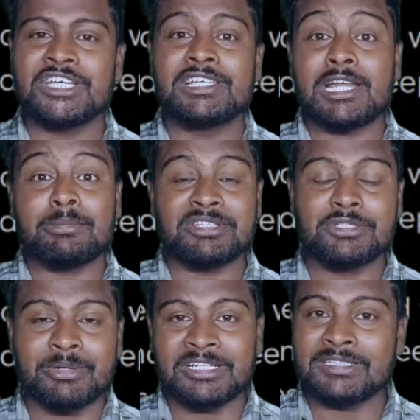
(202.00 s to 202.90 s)
छः हज़ार
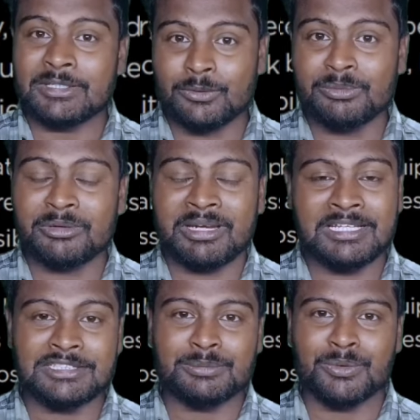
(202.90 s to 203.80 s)
की बैटरी देखने को मिलने वाला
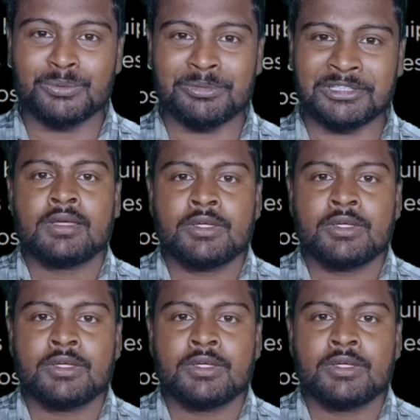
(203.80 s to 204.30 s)
है इसी फोन में